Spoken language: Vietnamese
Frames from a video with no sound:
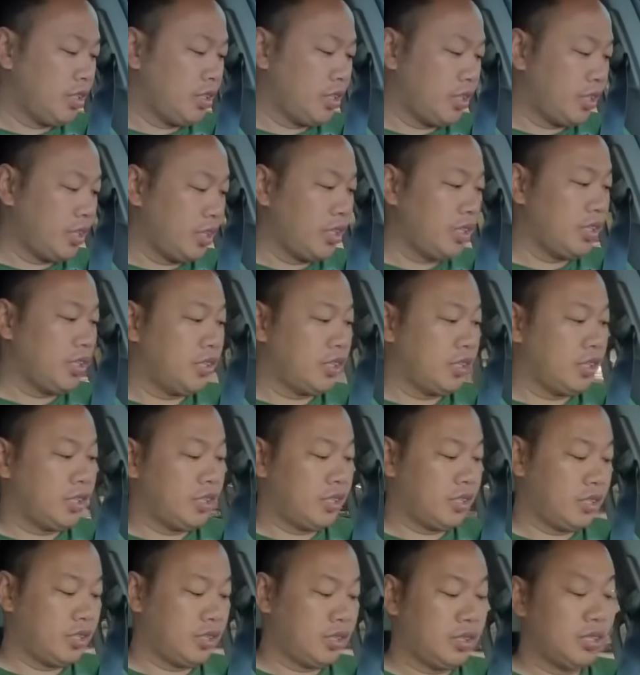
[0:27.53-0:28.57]
nhìn kiến
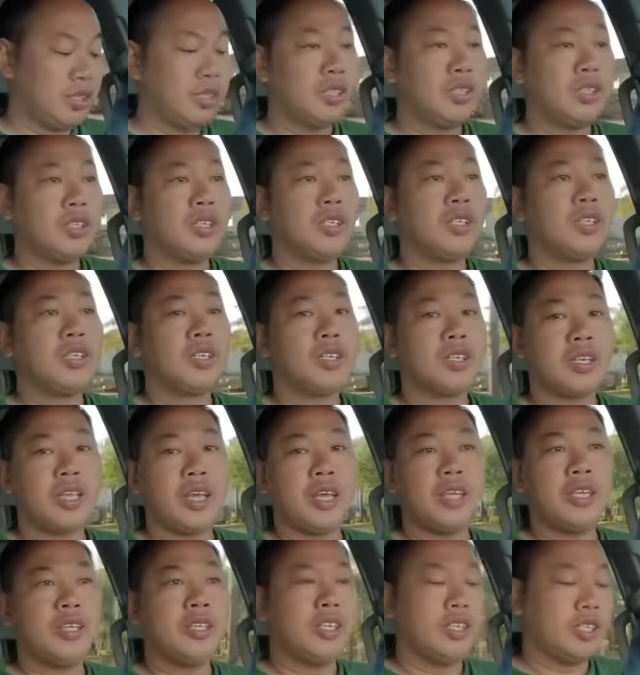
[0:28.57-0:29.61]

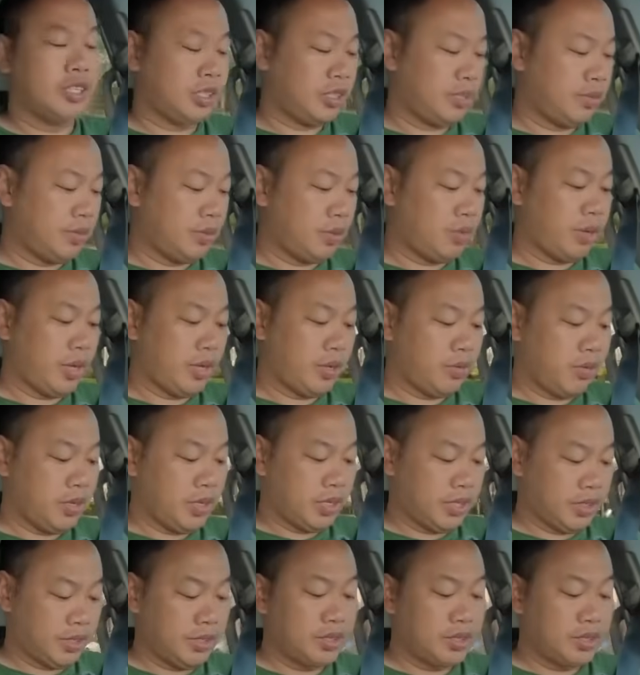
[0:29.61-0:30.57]
để à, mà quẹo quá